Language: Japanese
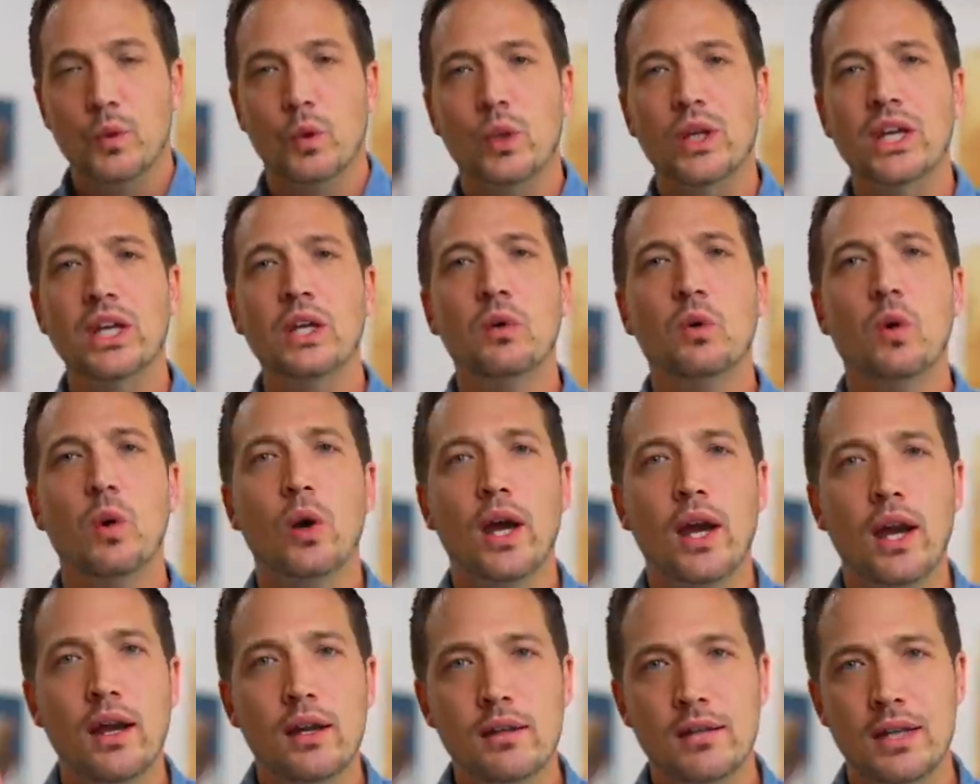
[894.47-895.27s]
乗り
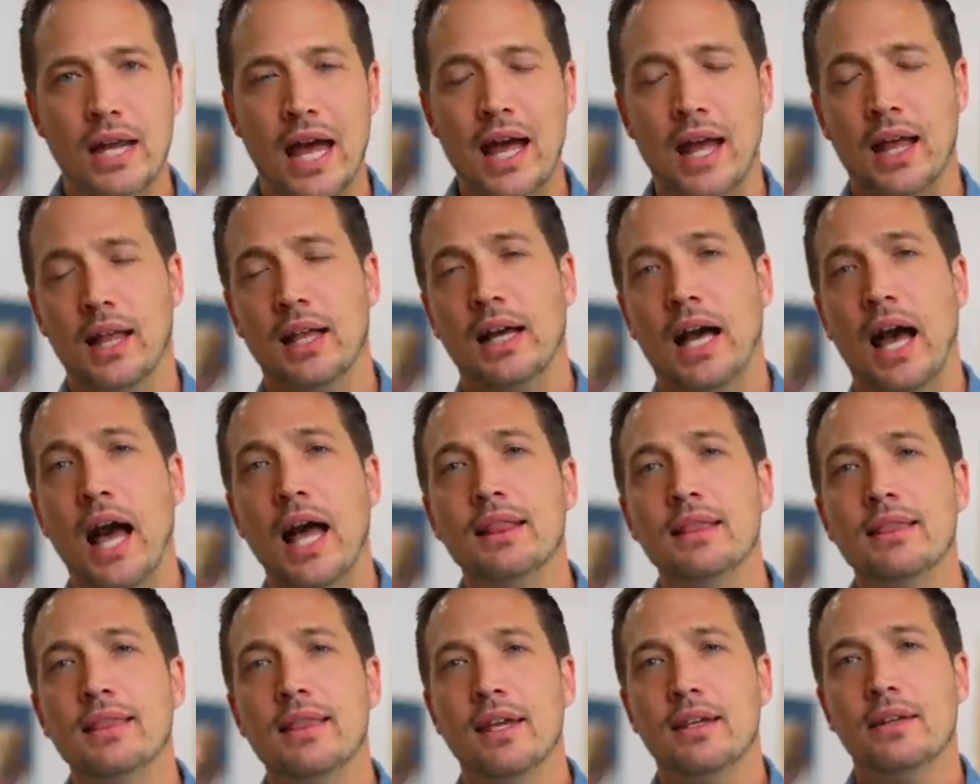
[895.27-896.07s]
越えるの
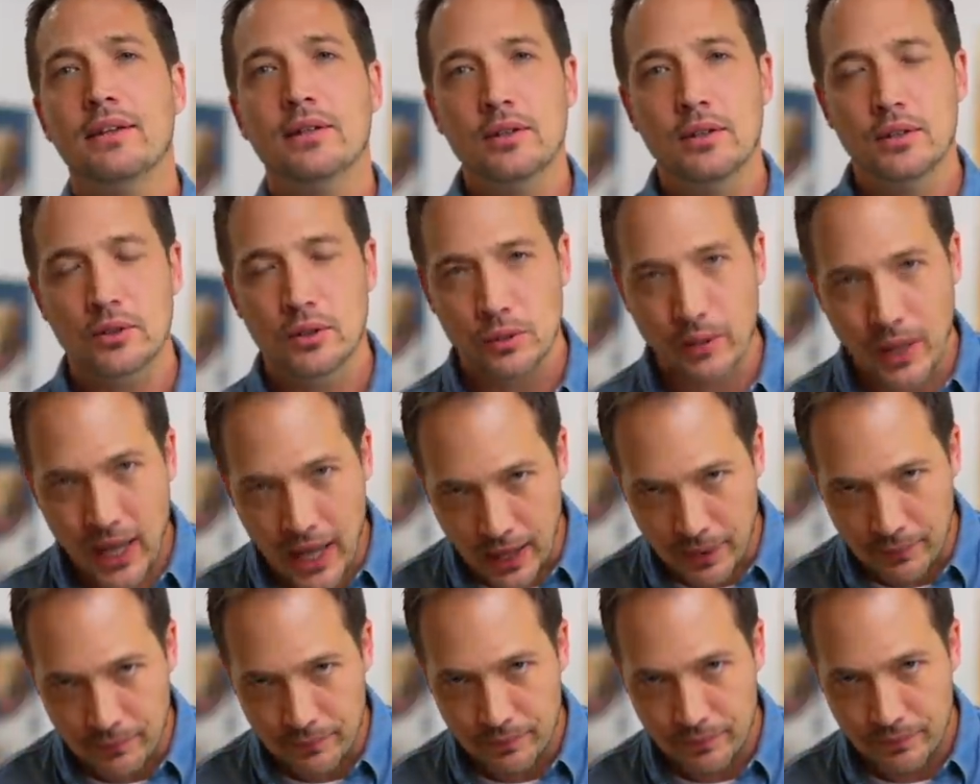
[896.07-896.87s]
かっていうの
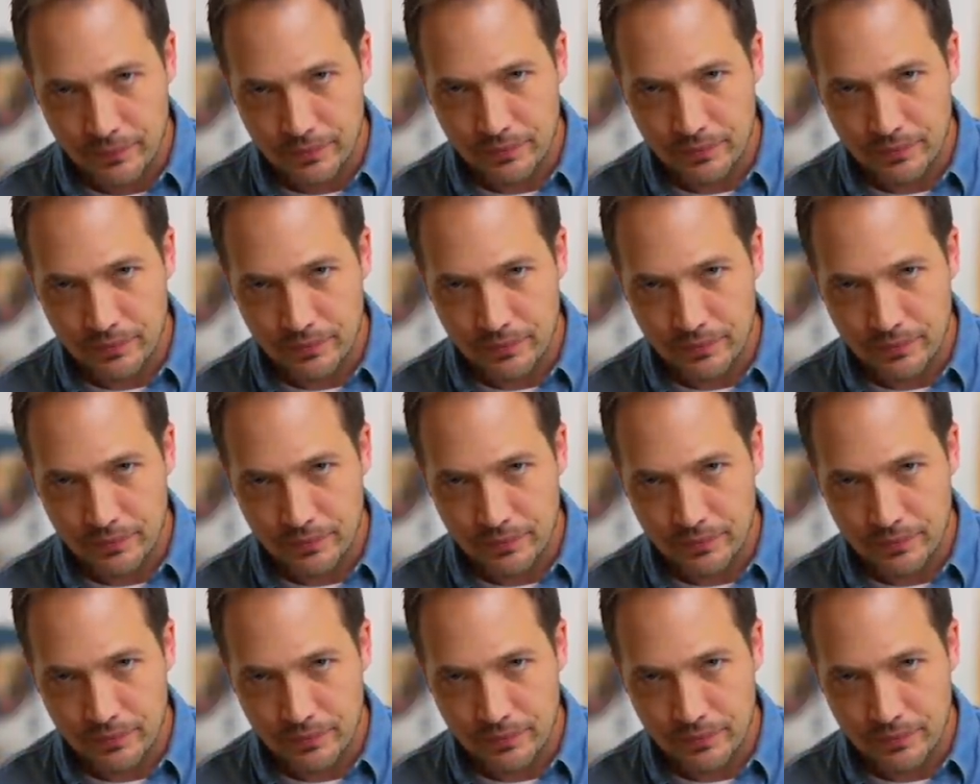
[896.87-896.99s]
は、